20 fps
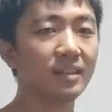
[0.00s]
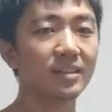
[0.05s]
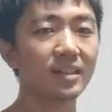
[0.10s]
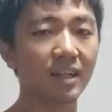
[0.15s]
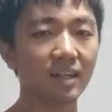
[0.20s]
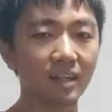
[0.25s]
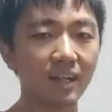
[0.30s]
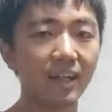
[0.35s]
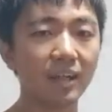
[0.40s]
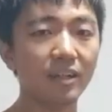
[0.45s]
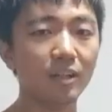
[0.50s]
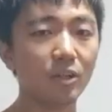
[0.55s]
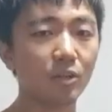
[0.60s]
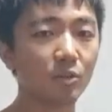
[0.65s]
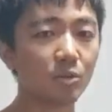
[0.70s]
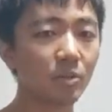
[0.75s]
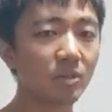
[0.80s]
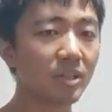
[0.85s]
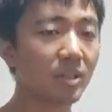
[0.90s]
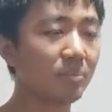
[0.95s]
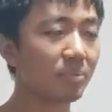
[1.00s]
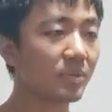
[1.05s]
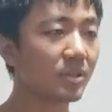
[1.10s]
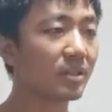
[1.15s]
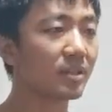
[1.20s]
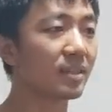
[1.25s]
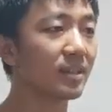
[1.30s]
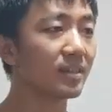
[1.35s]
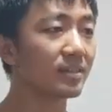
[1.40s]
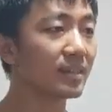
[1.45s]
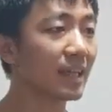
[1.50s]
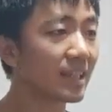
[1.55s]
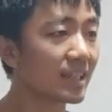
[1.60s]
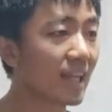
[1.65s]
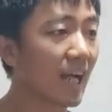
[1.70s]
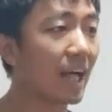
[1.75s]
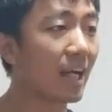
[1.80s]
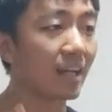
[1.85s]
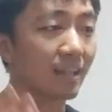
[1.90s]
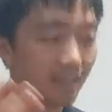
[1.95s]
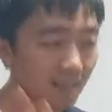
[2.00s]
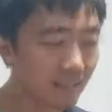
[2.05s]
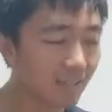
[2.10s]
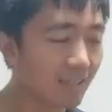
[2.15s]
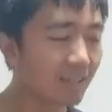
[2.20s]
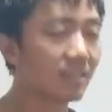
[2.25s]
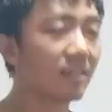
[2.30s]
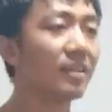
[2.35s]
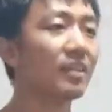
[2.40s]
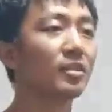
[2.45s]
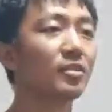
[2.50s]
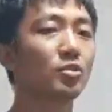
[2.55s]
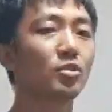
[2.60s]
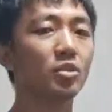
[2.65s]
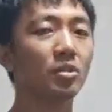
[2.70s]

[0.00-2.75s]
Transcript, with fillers: 当然，如果你不是个大傻儿。